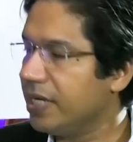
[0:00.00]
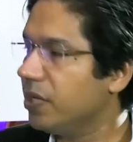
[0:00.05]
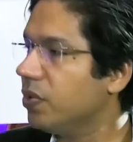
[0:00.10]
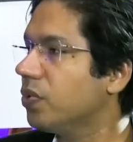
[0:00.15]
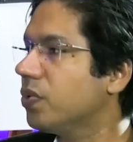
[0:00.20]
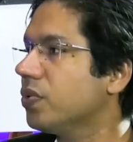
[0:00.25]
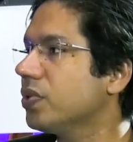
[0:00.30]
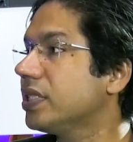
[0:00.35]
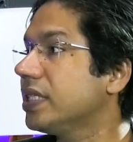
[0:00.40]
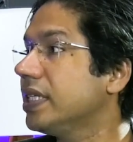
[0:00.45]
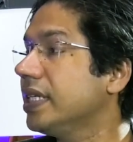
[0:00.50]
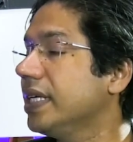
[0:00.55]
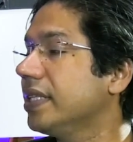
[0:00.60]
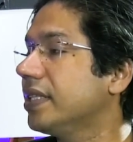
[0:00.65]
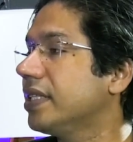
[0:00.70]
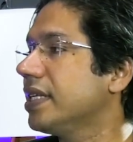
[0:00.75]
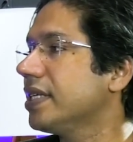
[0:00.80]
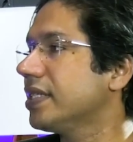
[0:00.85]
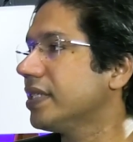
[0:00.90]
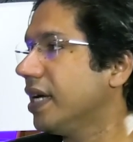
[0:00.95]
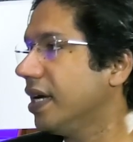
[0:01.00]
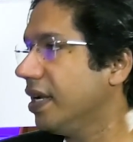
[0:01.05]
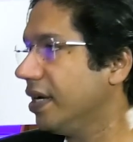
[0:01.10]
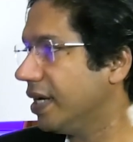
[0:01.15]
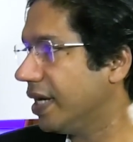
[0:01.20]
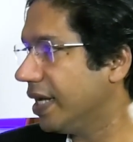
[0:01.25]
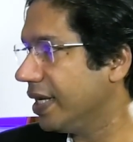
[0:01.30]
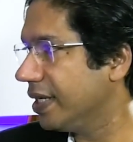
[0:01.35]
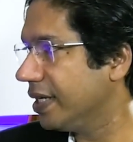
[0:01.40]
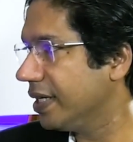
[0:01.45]
लोगों से इतने साल
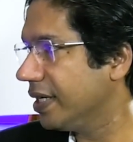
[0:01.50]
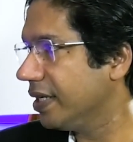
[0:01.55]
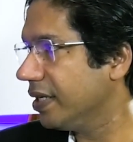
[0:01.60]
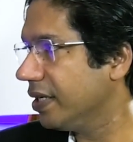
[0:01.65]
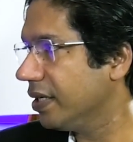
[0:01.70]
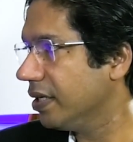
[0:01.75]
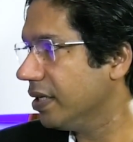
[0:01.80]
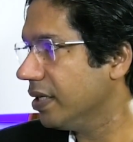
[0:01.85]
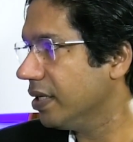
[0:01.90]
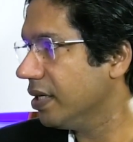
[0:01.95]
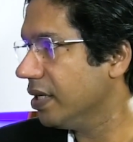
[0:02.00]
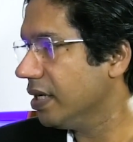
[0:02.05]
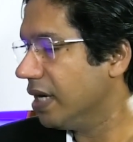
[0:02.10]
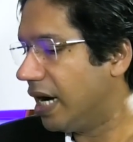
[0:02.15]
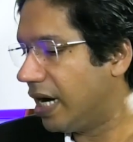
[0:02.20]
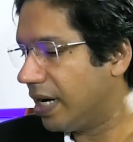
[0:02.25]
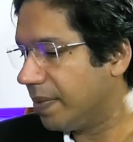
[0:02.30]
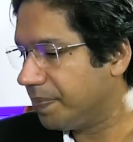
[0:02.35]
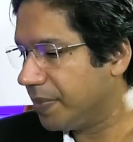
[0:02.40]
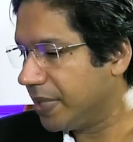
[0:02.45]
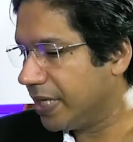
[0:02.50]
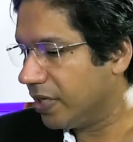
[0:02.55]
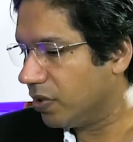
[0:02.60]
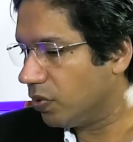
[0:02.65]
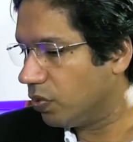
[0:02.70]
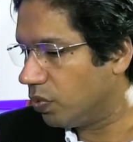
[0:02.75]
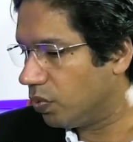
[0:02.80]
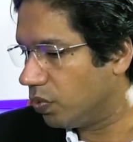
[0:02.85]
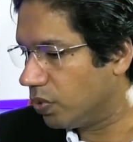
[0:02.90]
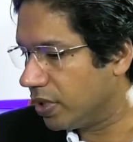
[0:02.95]
लड़ाई की आपने
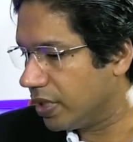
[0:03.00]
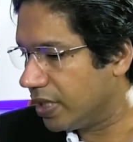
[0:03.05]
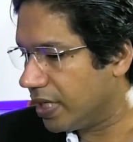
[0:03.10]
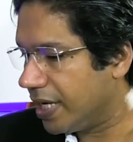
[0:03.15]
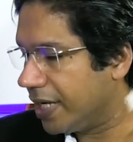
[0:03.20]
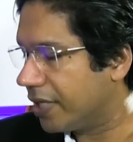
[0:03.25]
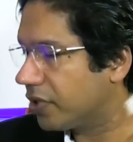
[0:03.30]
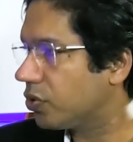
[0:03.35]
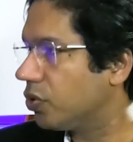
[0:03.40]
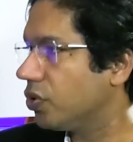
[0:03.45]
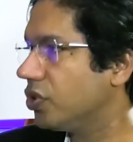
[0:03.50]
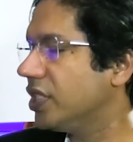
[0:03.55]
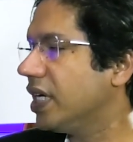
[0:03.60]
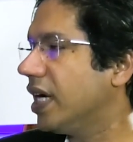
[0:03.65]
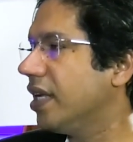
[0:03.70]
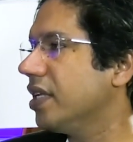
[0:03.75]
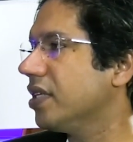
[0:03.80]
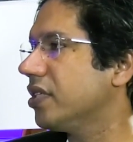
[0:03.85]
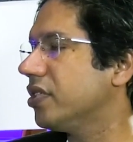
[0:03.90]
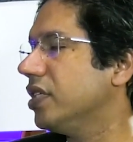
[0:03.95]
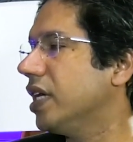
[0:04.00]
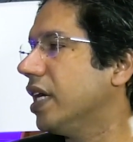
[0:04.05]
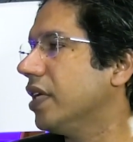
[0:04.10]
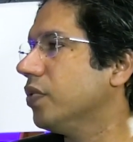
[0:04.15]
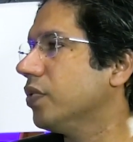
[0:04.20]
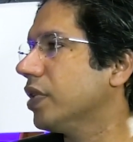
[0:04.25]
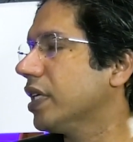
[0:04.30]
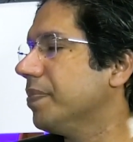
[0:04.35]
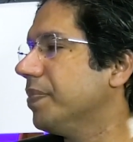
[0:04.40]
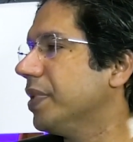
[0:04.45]
उन 140 जानों
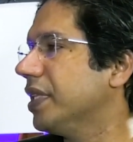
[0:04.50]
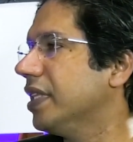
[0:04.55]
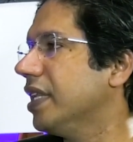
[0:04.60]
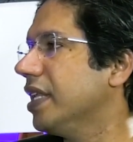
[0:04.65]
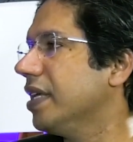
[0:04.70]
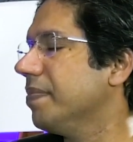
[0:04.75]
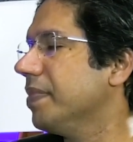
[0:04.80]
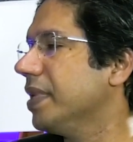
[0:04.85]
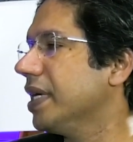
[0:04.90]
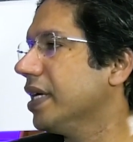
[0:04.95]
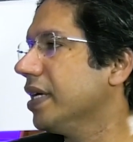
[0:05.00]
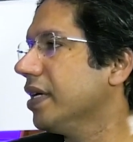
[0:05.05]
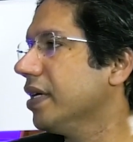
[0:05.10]
के बदले में